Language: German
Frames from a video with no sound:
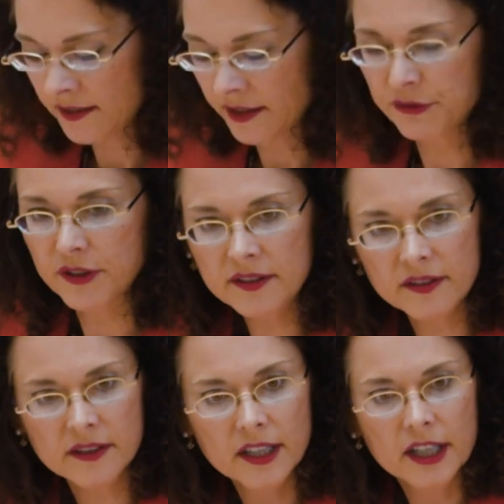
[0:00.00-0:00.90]
Sie
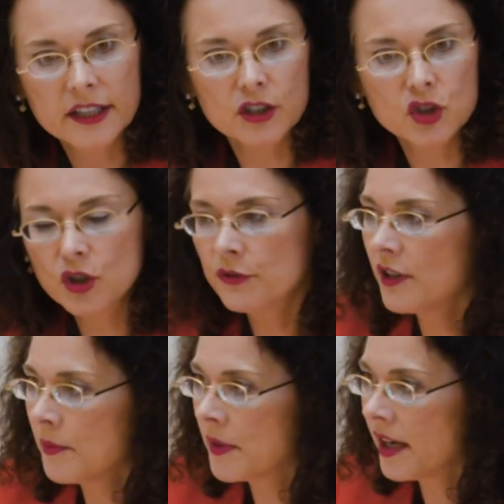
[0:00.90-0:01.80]
fest, der Stoff
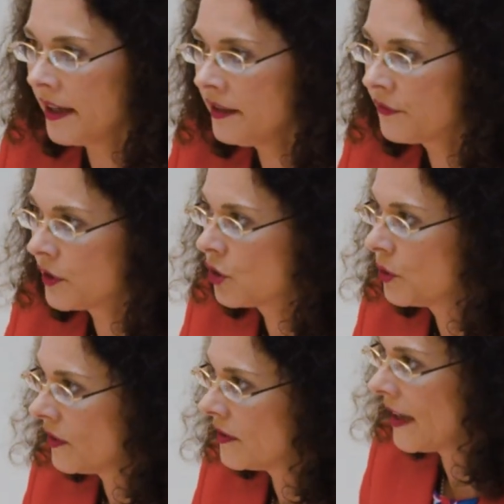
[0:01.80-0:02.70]
am
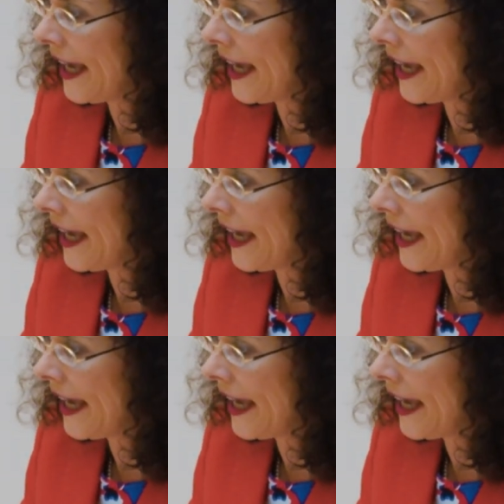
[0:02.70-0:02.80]
Reißverschluss ist